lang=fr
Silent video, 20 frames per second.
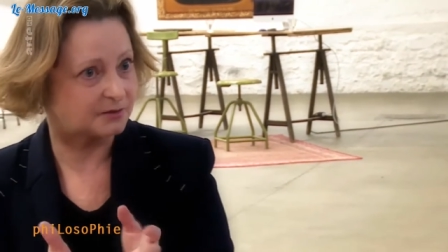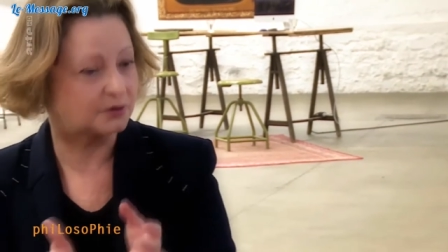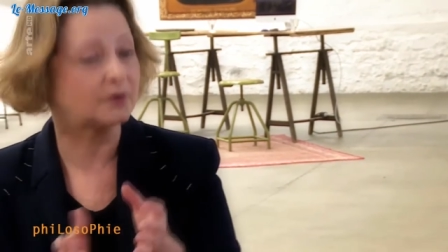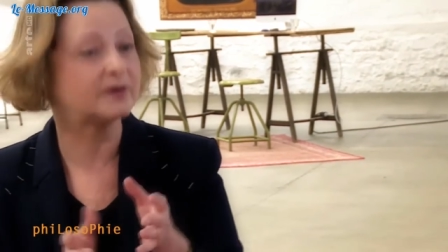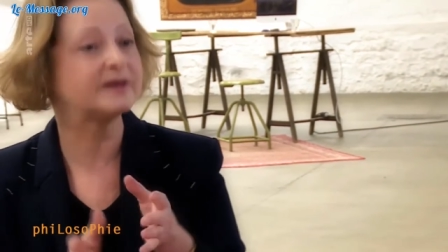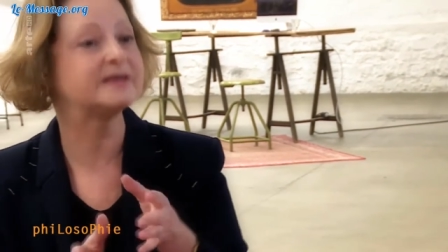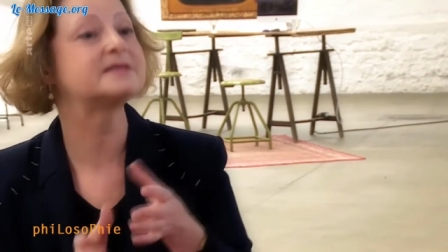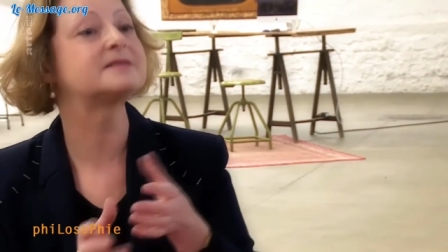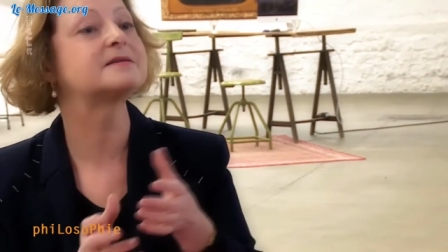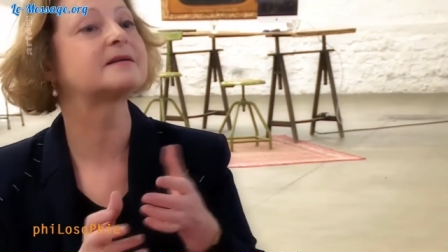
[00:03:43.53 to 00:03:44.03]
dans
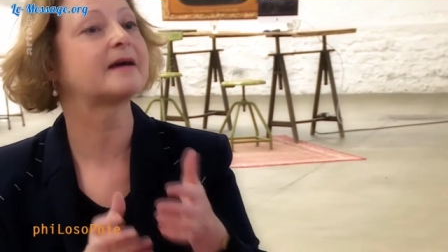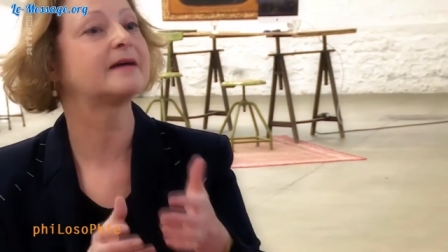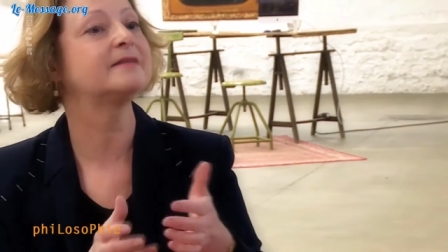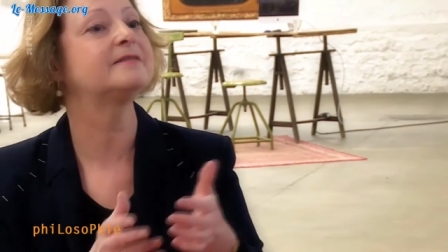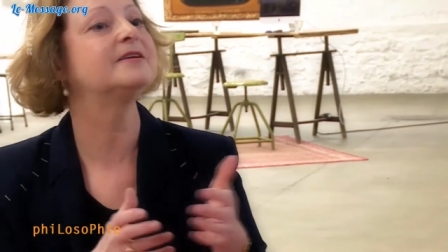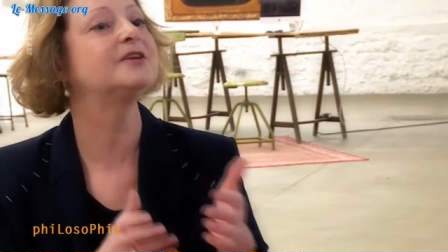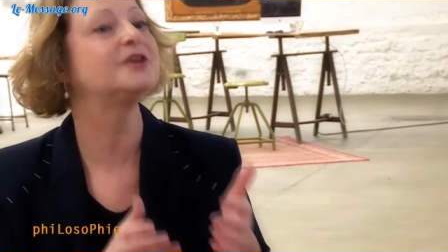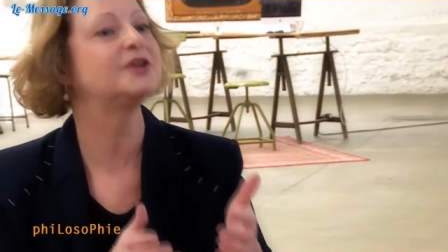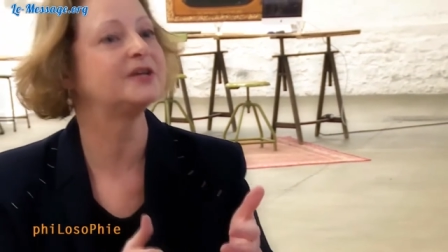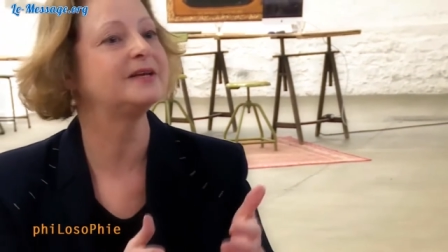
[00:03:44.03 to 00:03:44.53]
les
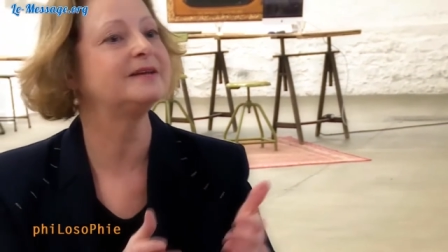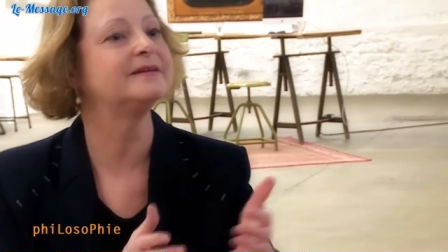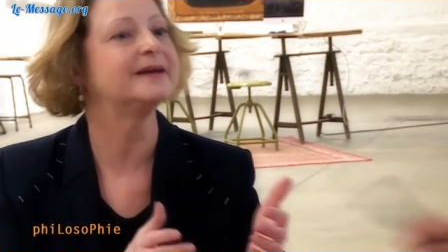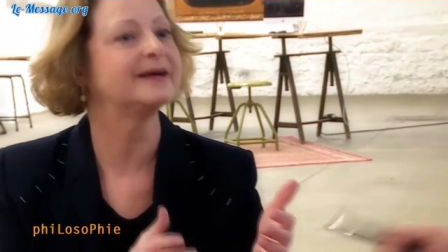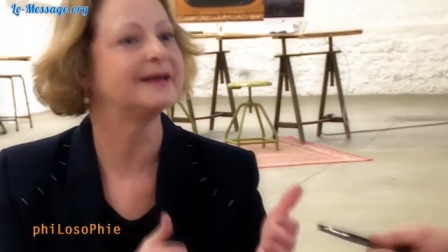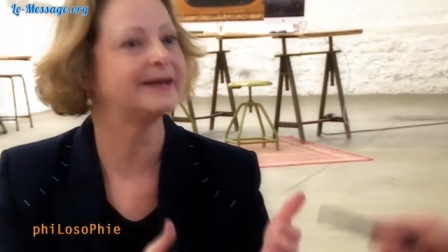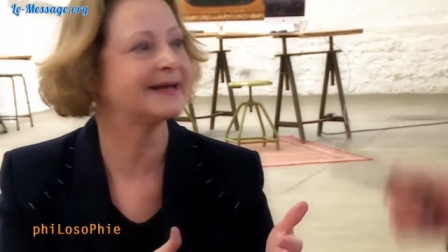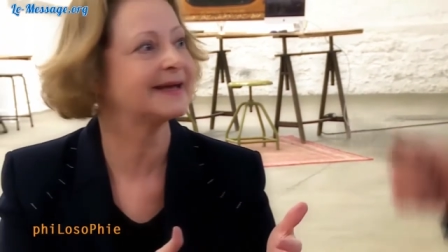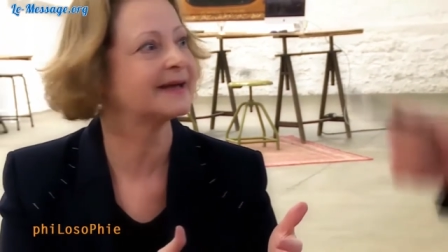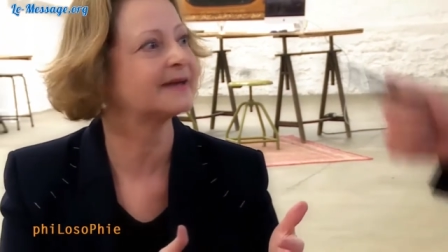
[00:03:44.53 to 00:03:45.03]
stratégies
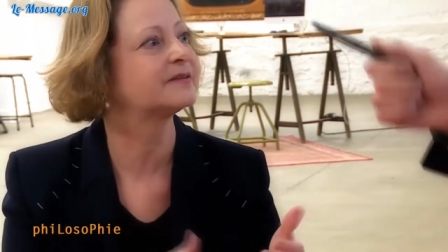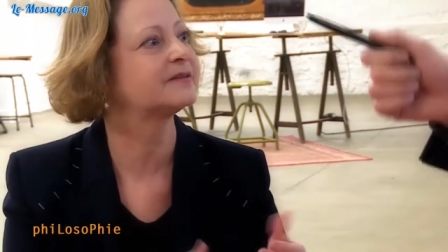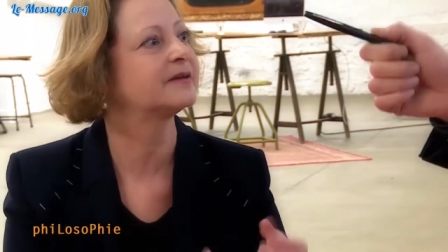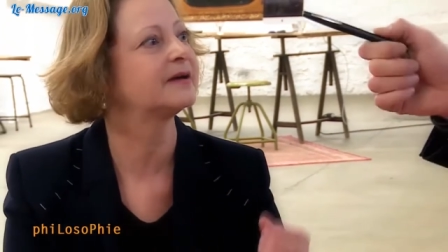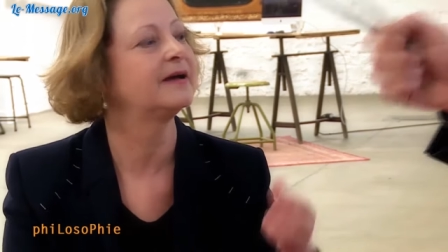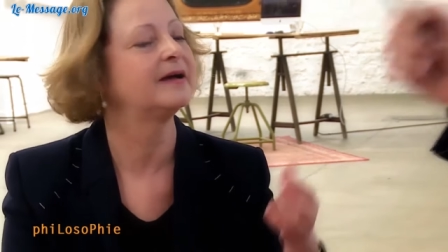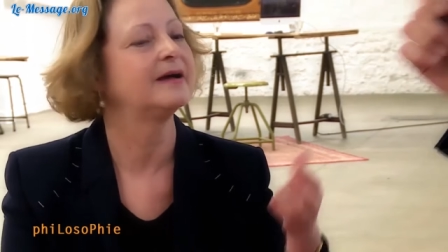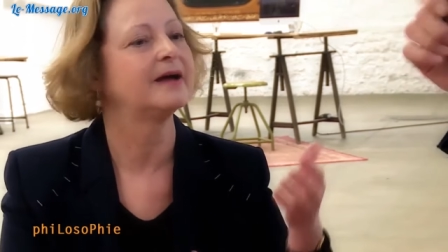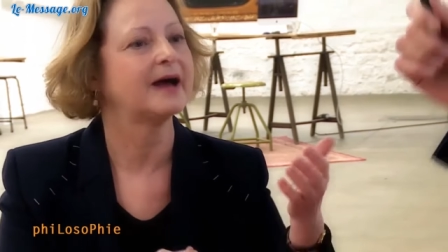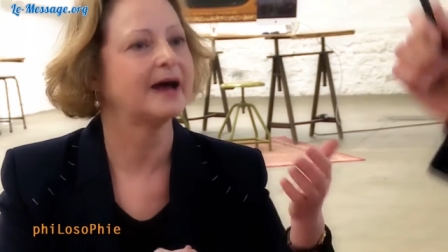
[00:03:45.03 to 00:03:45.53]
d'alerte
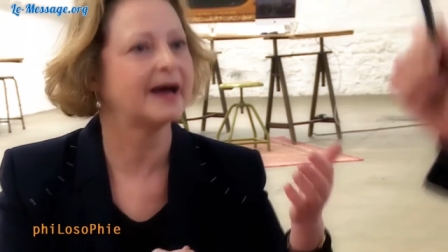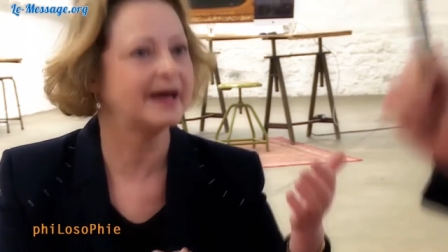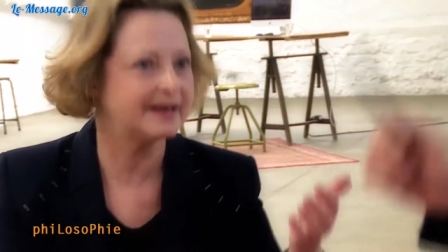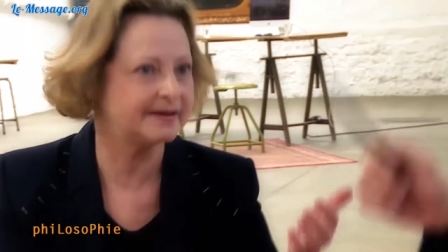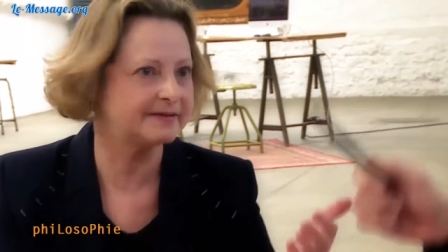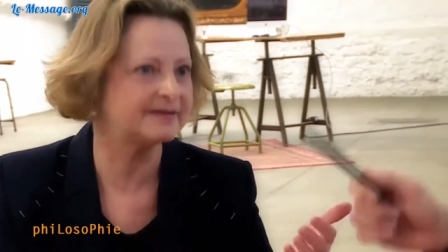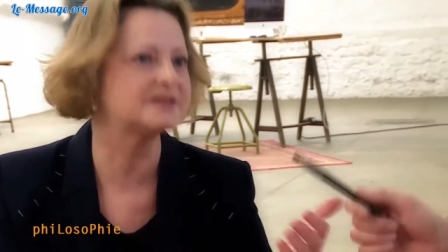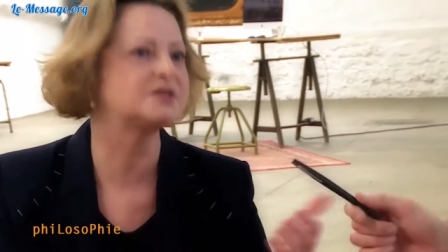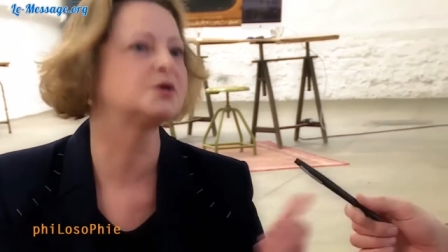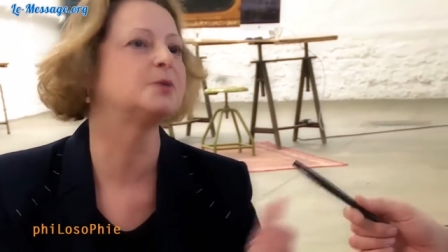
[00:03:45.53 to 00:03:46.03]
à la
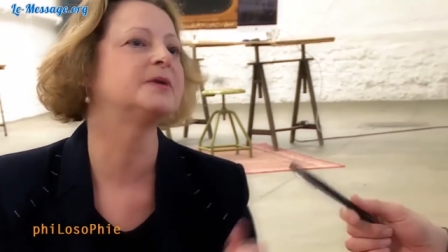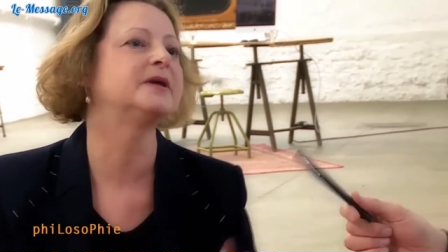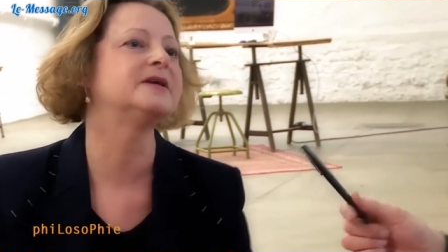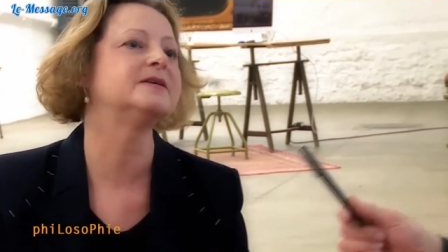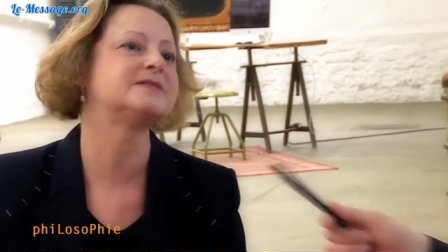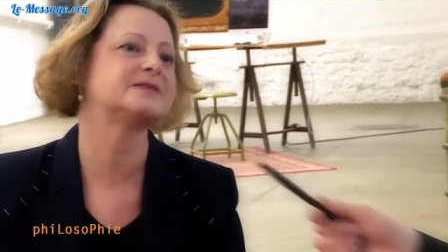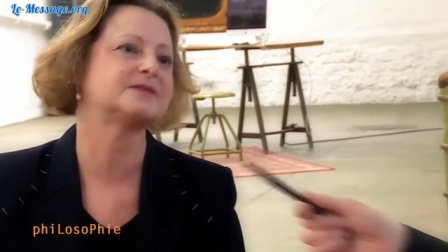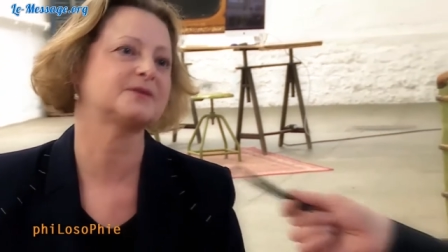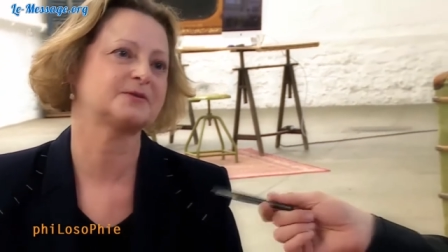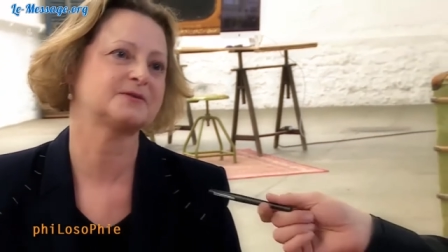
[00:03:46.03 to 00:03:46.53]

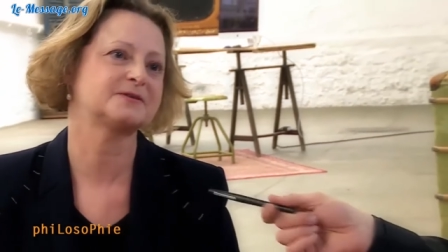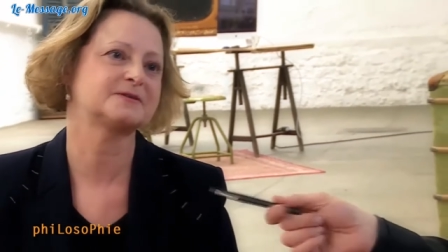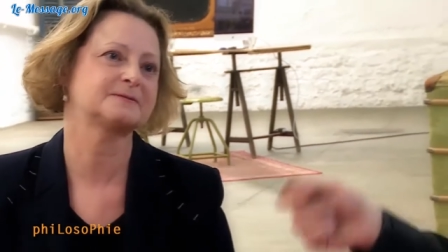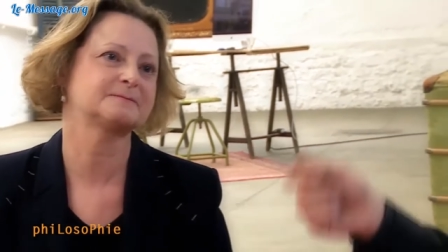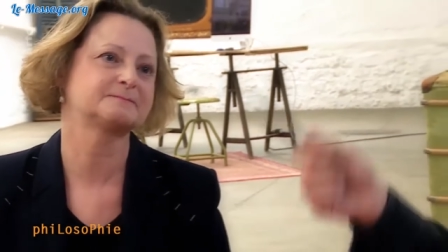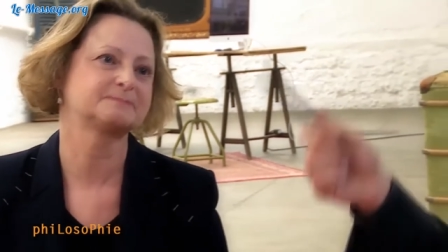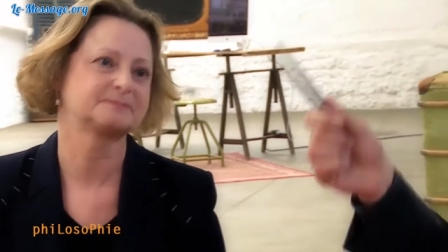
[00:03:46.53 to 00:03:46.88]
désobéissance. On va voir